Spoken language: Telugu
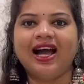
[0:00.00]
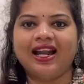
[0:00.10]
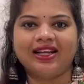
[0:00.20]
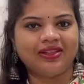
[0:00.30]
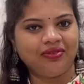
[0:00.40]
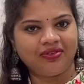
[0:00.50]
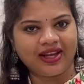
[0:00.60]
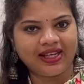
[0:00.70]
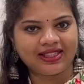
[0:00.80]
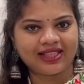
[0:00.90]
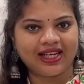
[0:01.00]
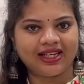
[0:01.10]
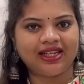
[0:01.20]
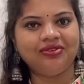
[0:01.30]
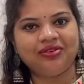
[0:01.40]
అలాగే ఫైవ్ ఎక్స్ఎల్
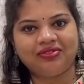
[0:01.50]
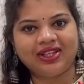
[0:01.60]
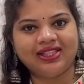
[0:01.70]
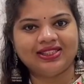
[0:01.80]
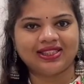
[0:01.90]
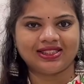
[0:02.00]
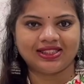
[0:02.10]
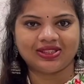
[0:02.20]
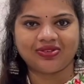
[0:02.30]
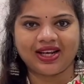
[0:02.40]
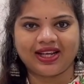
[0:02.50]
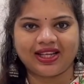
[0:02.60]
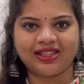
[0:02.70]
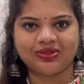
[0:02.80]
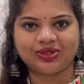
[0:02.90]
అంటే ఫిఫ్టీ ఇంచెస్ చెస్ట్
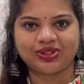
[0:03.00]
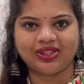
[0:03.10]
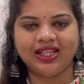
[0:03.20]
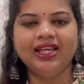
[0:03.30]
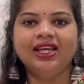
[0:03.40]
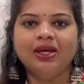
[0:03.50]
వాళ్ళకైతే వస్తుంది